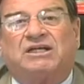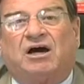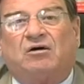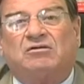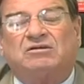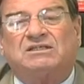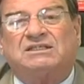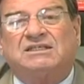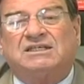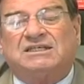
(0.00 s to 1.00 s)
Grau.
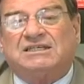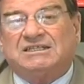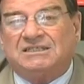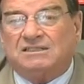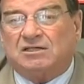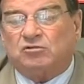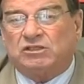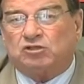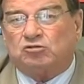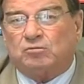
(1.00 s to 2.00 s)
Então
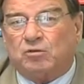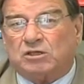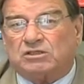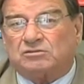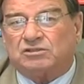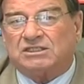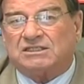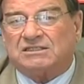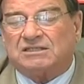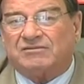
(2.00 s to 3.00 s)
isso mostra o
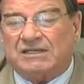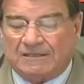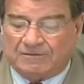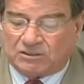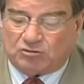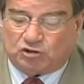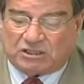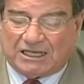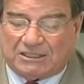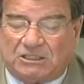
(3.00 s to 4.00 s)
seguinte, você vê, são
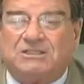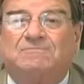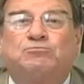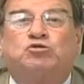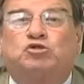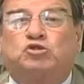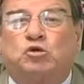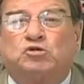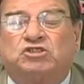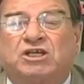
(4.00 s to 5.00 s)
sete, dos
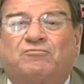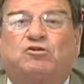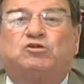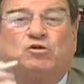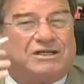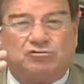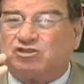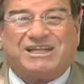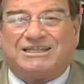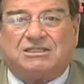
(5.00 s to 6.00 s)
onze já foram trocados
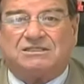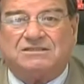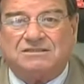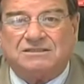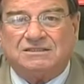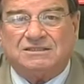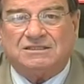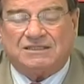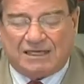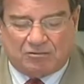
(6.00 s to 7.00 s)
sete.
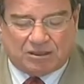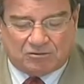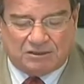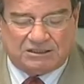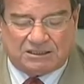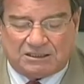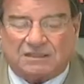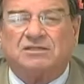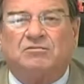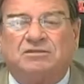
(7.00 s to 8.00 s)
É uma coisa que
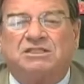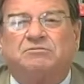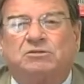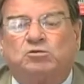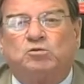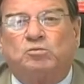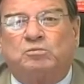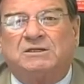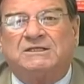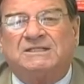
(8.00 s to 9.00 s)
realmente
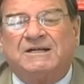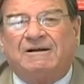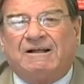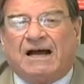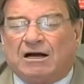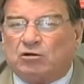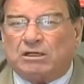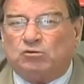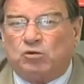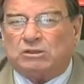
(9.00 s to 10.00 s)
preocupa.
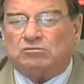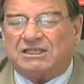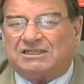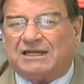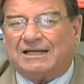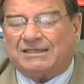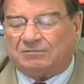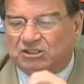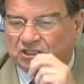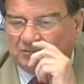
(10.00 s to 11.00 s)
Agora, um outro detalhe
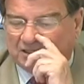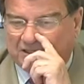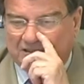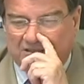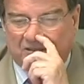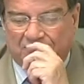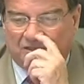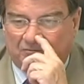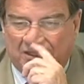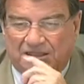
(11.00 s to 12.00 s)
que me chama a atenção
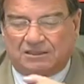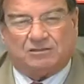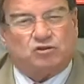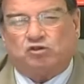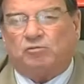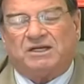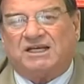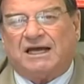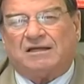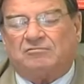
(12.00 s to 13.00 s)
também, e que eu sou
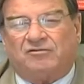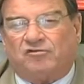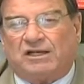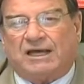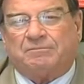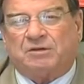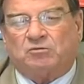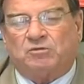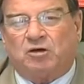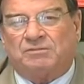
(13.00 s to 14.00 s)
obrigado a falar para
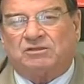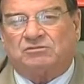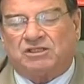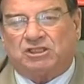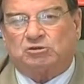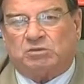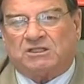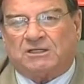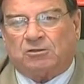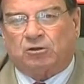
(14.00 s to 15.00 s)
o meu amigo
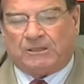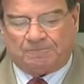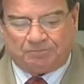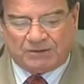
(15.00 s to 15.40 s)
telespectador,